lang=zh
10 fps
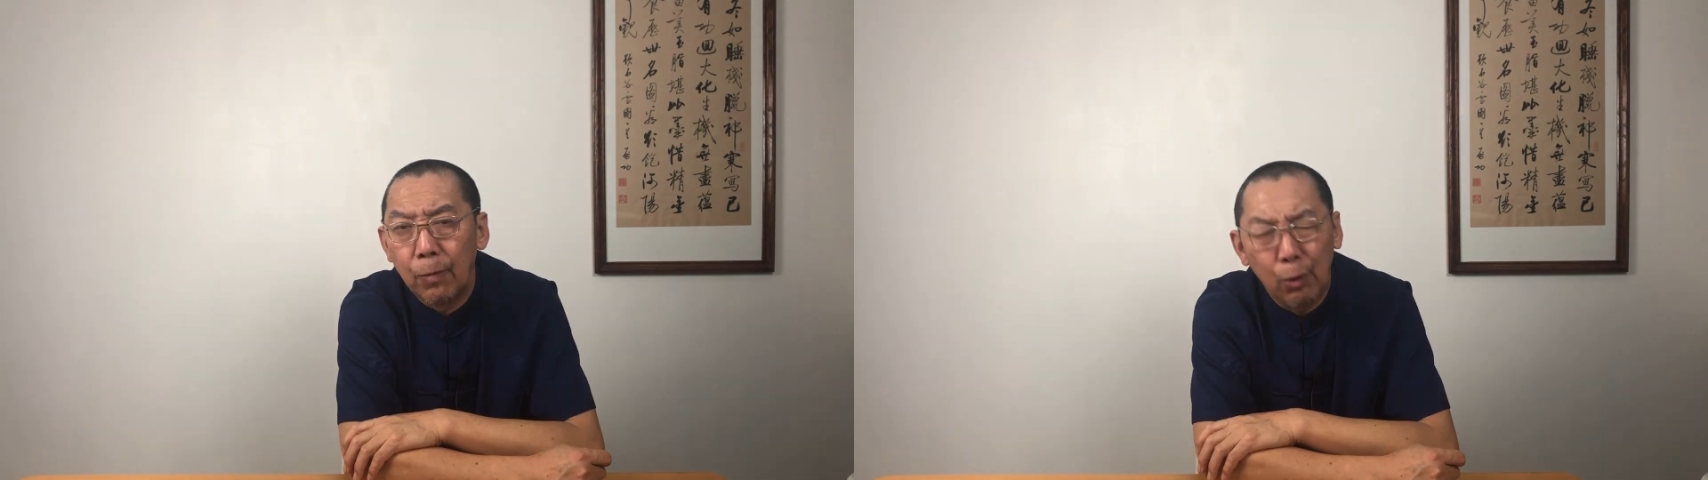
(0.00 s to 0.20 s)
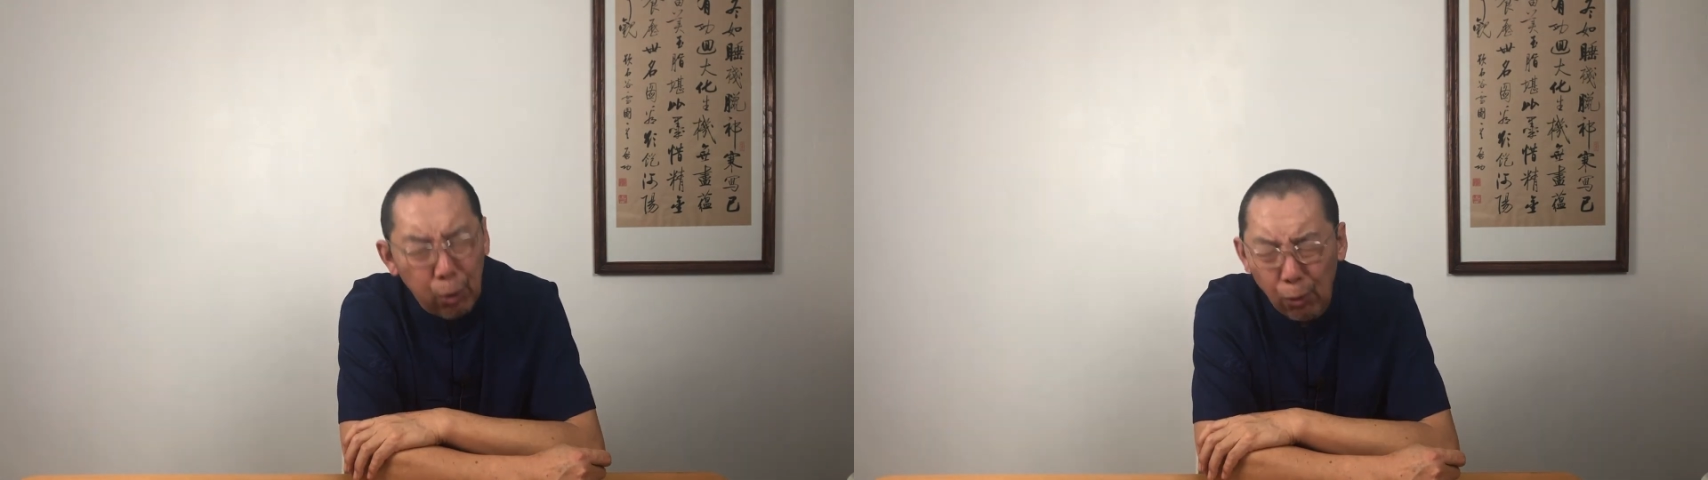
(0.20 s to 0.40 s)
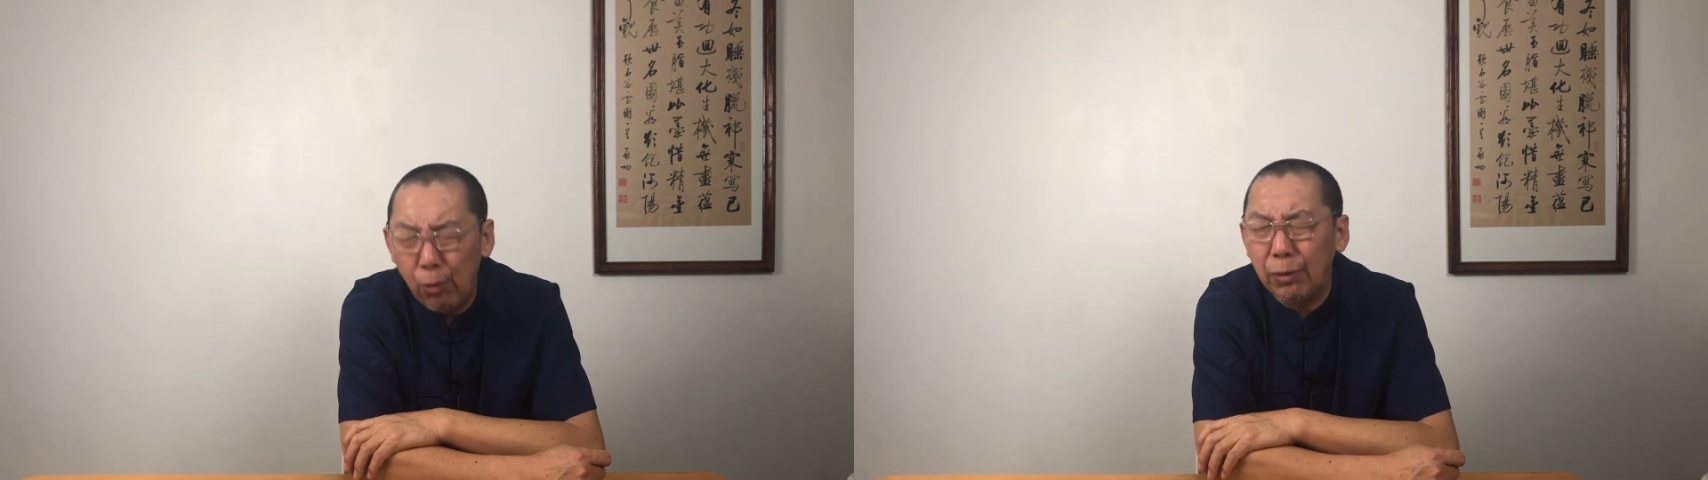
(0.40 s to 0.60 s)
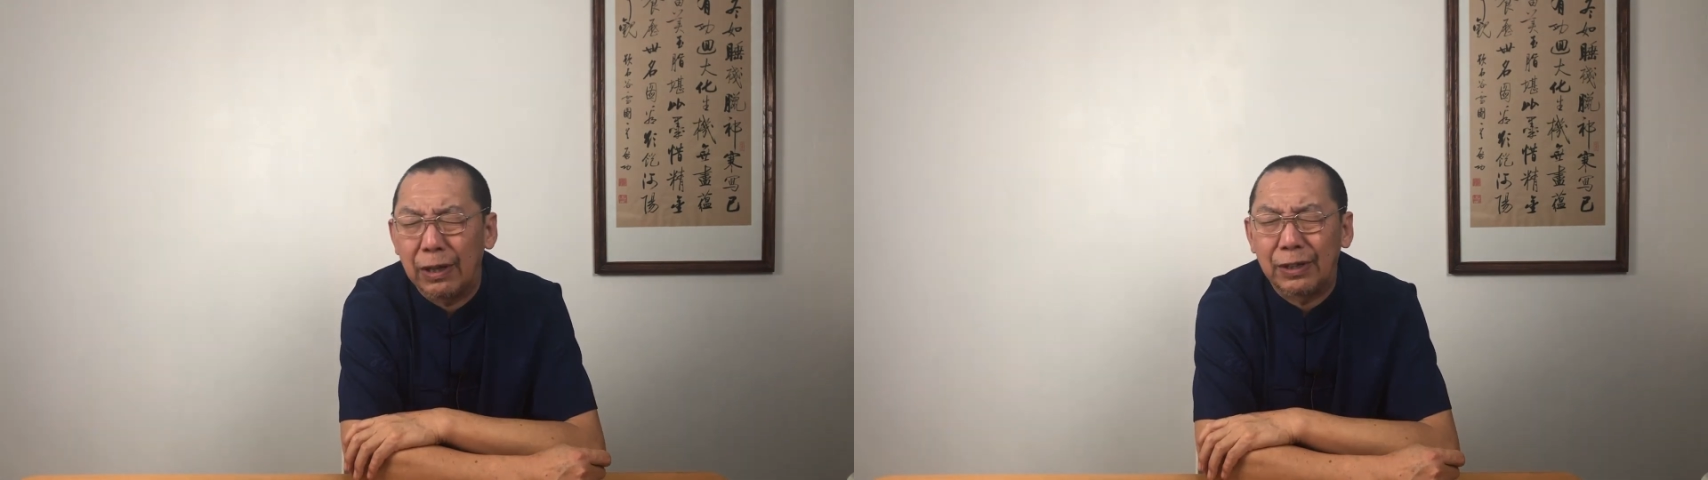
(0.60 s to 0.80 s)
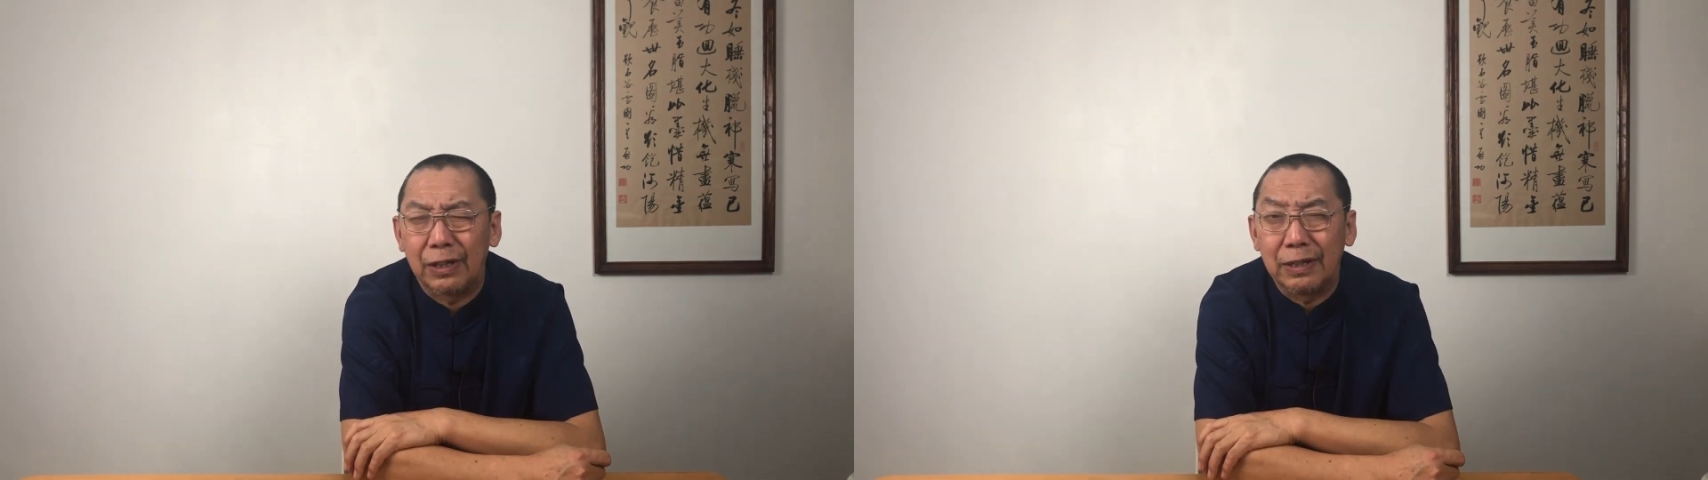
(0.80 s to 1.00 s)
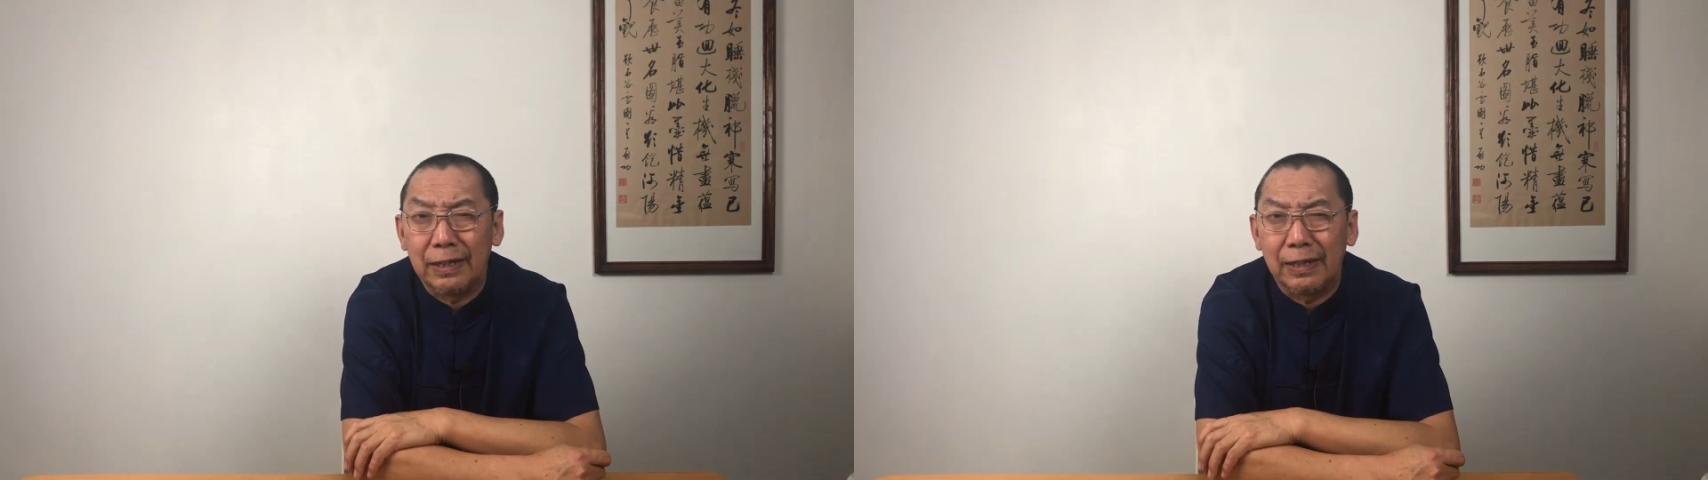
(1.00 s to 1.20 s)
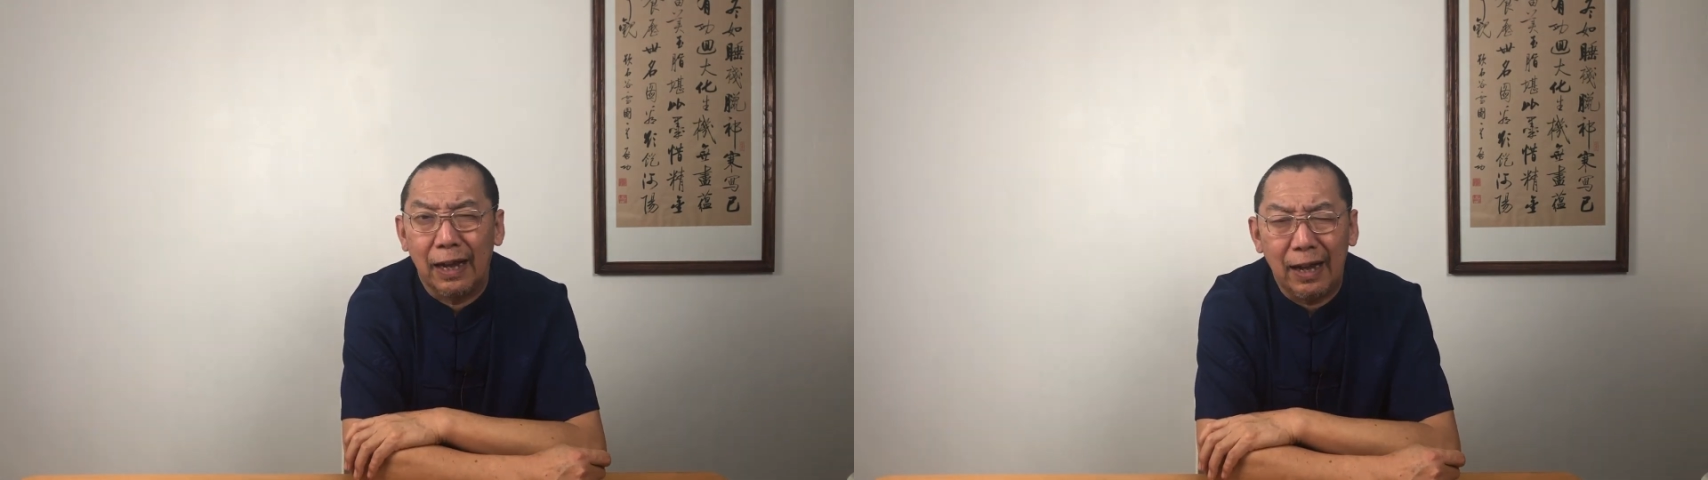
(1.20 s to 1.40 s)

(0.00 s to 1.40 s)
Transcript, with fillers: 哭的声音、